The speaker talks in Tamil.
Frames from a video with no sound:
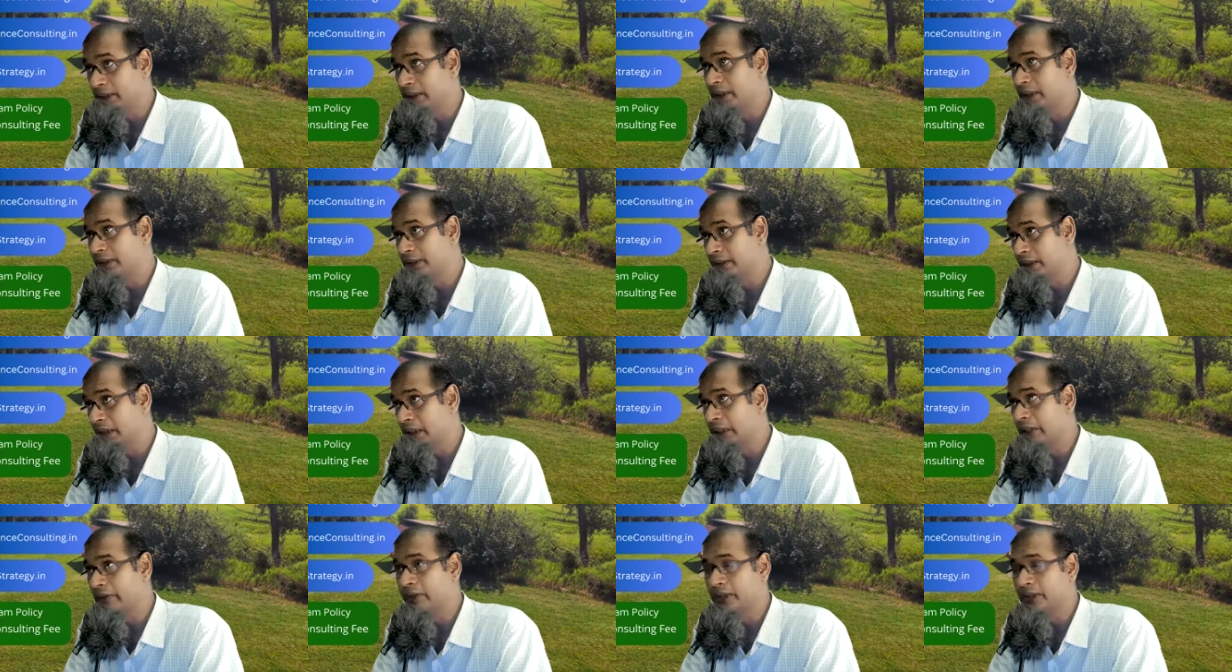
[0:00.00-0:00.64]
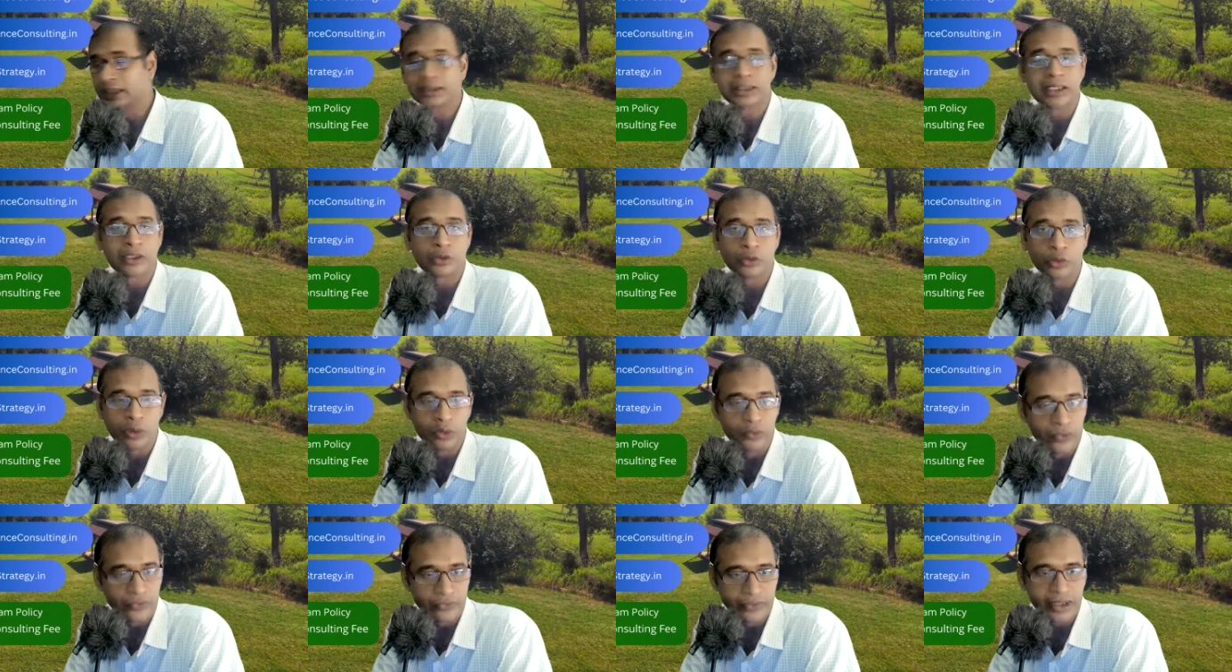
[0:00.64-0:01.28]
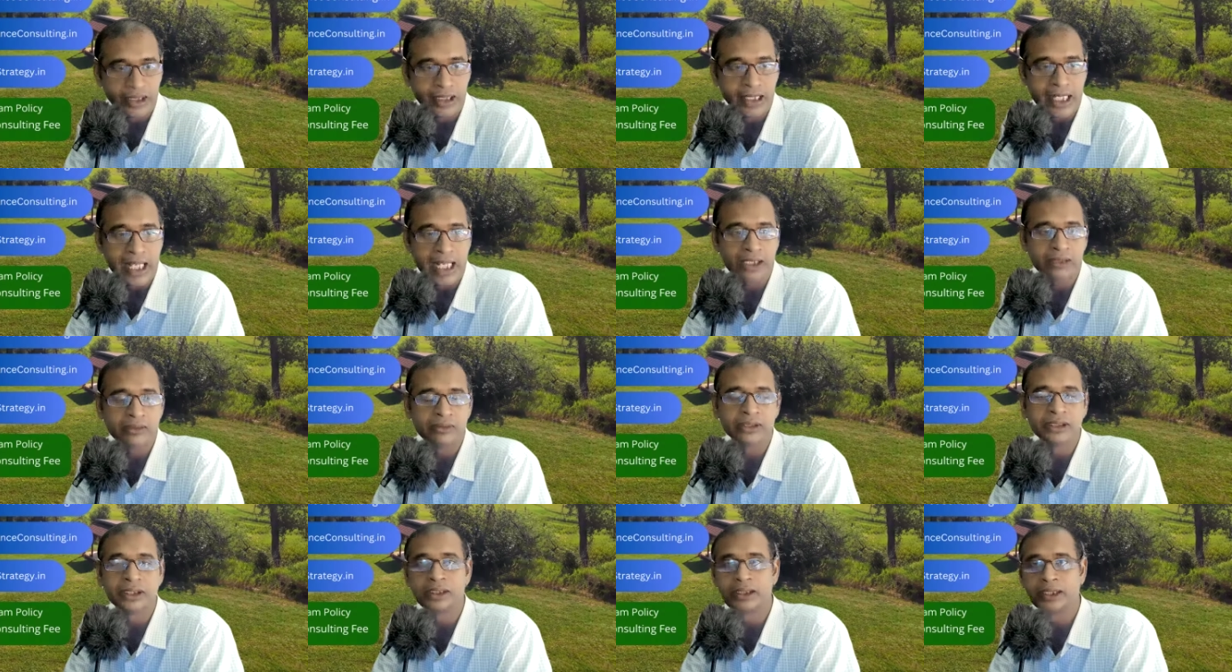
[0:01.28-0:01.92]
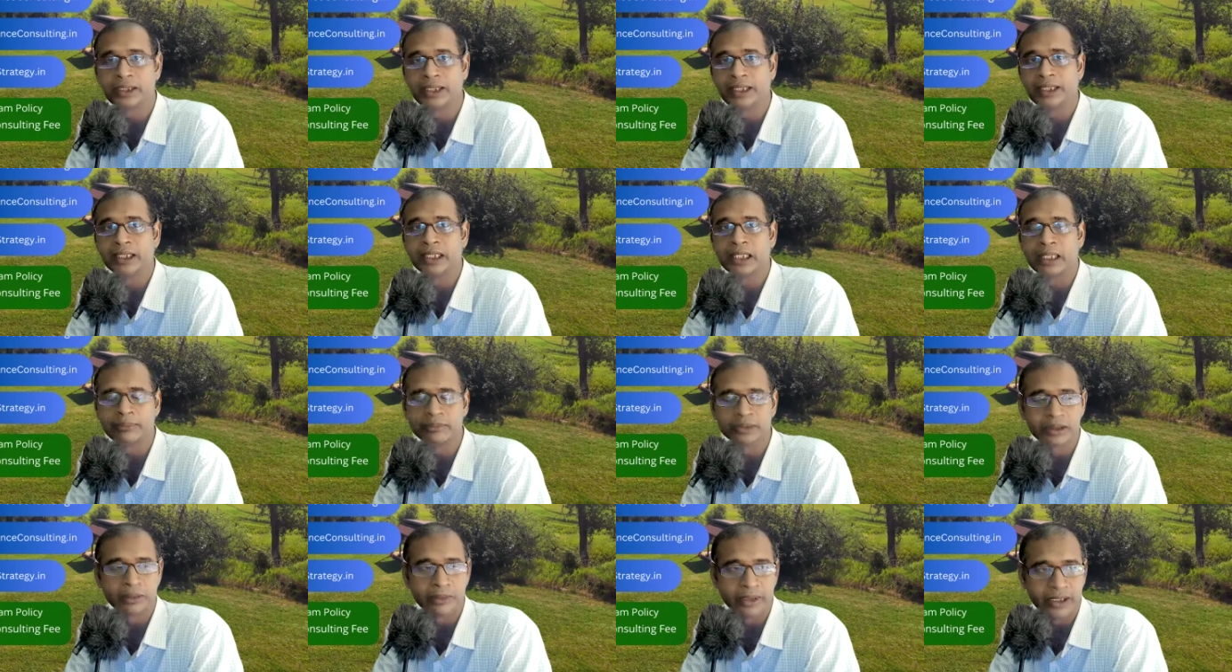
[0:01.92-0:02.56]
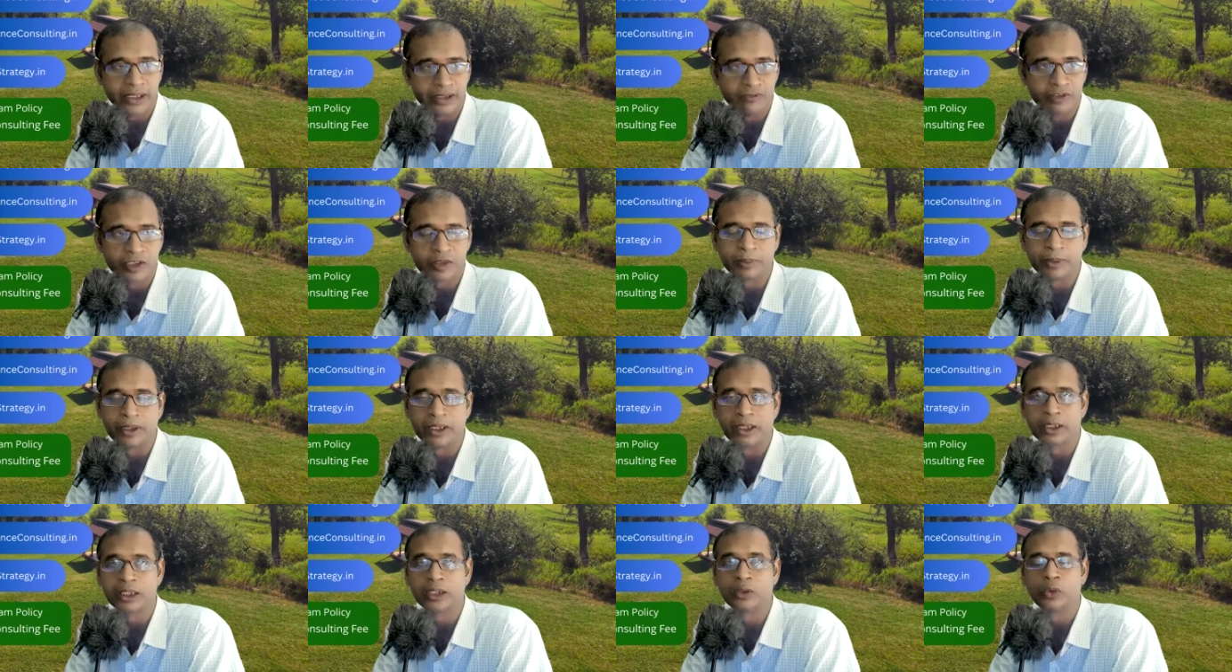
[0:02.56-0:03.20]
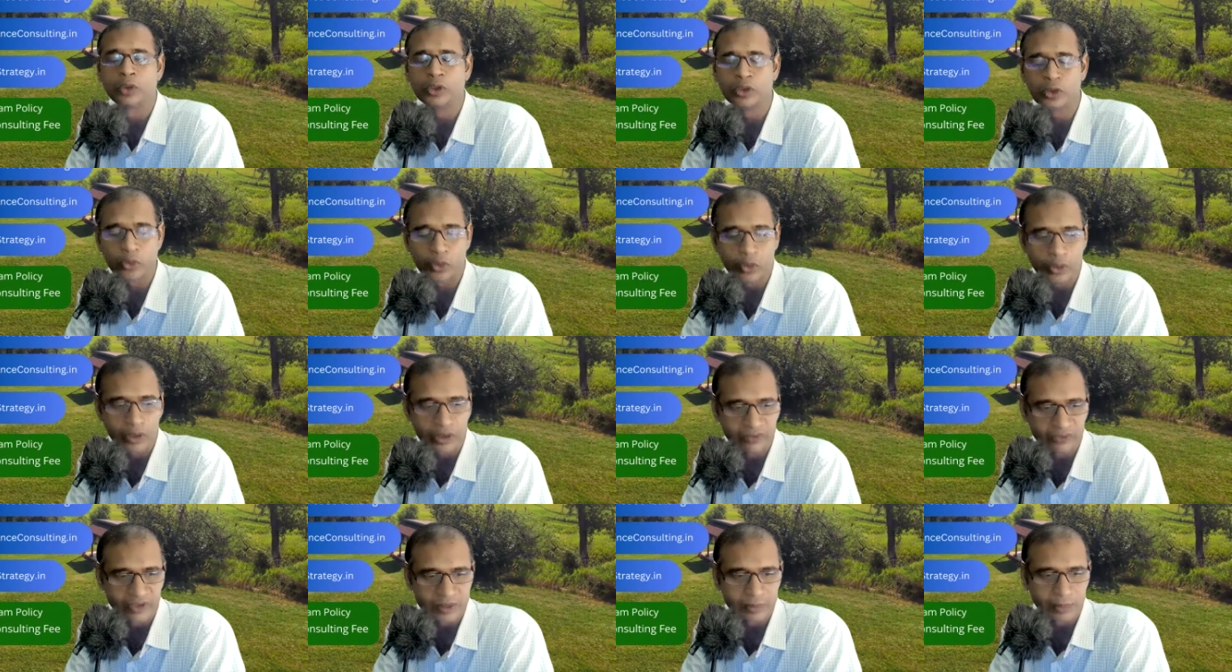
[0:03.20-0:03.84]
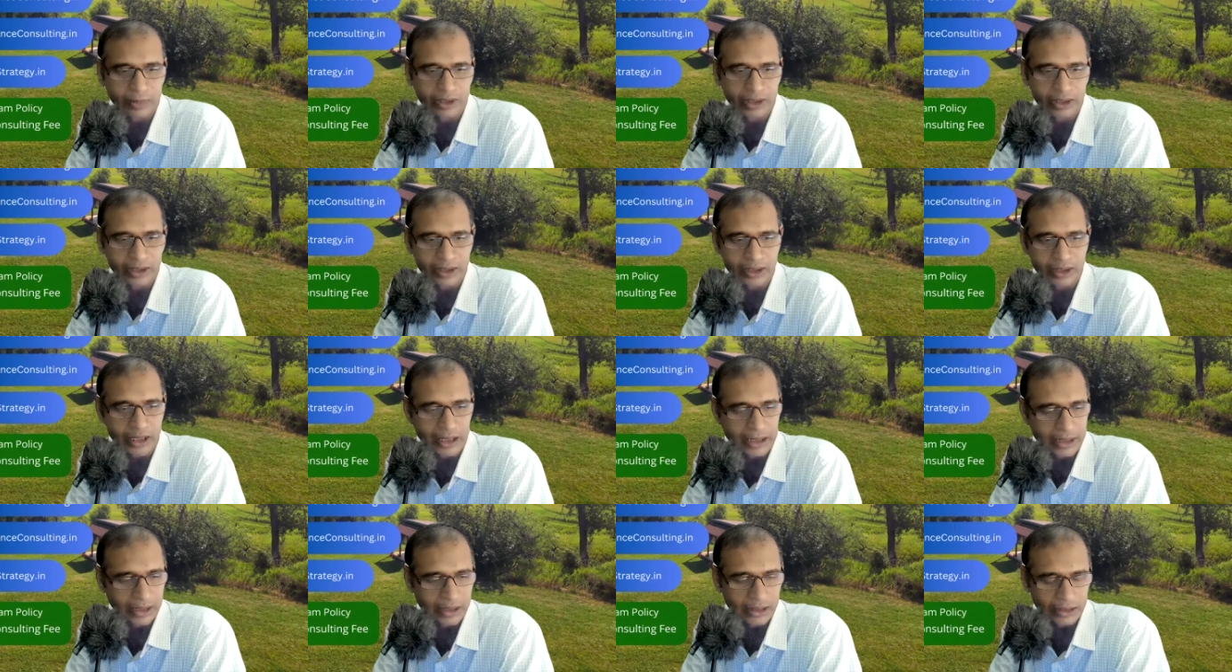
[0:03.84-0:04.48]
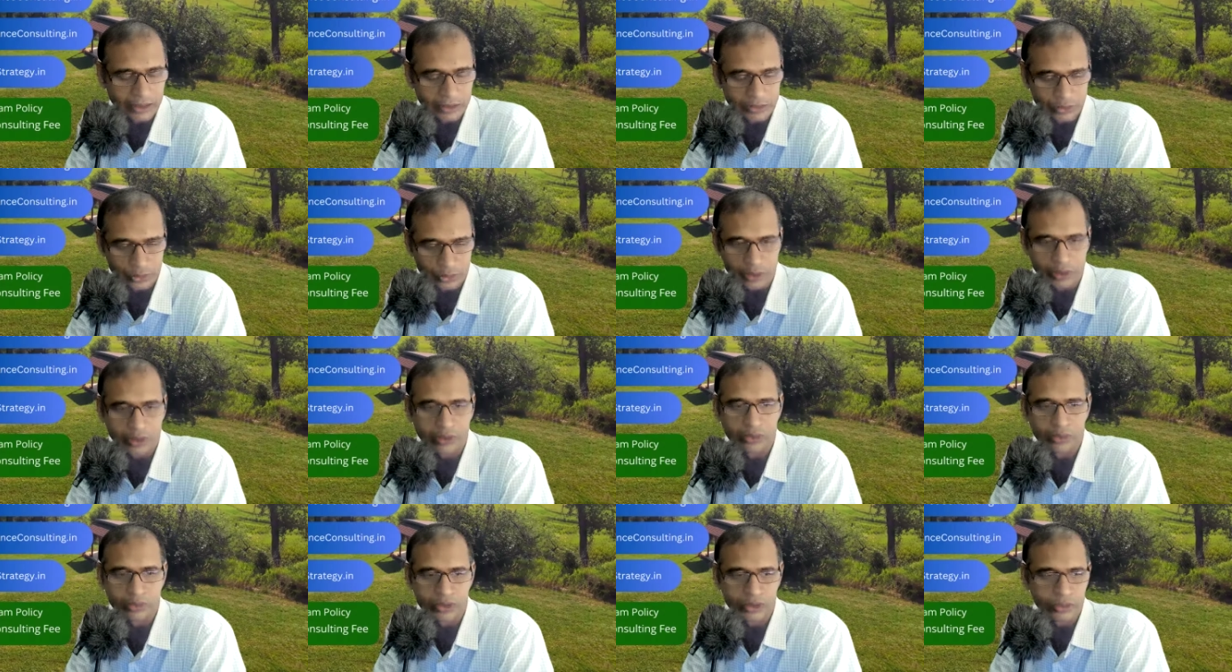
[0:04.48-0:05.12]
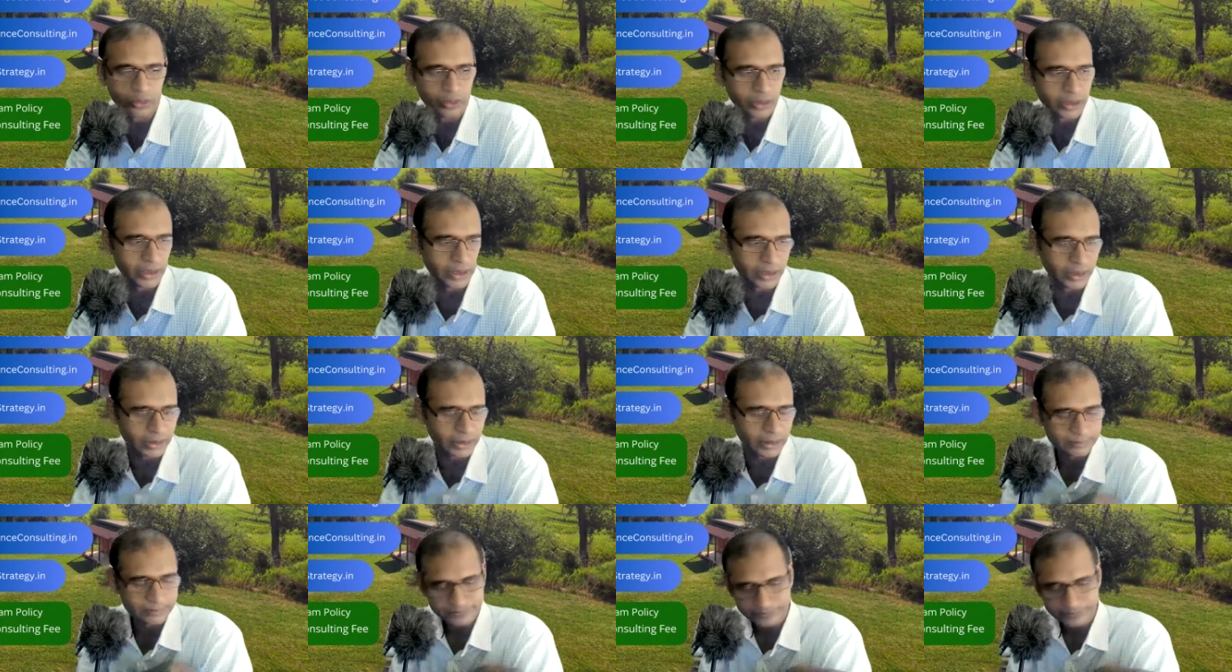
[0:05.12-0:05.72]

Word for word: அதனால அவர்கிட்ட சார் ஒரு ஃபிஃப்டி லேக் வந்துட்டு நீங்கள் லம்சமாக இன்வெஸ்ட் பண்ணுங்கள் ஒன் க்ரோர் இன்வெஸ்ட் பண்ணுங்கள் நான் சொல்லணும்னு சொல்லிட்டு